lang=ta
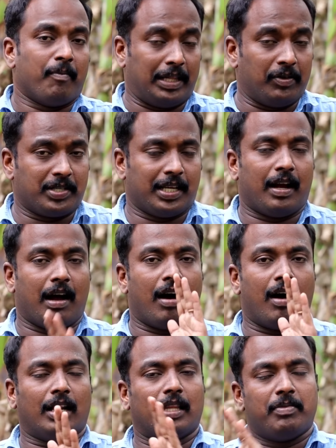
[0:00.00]
பதிவு செய்கிற
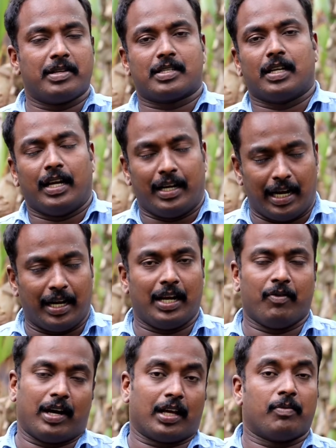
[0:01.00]
ஆல் த பெஸ்ட்
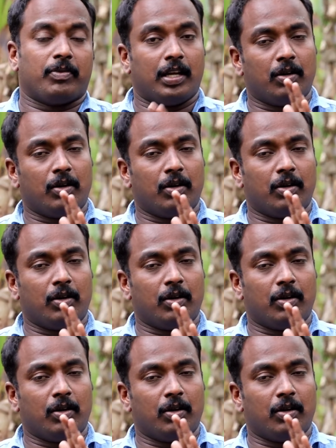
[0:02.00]
நன்றி வணக்கம்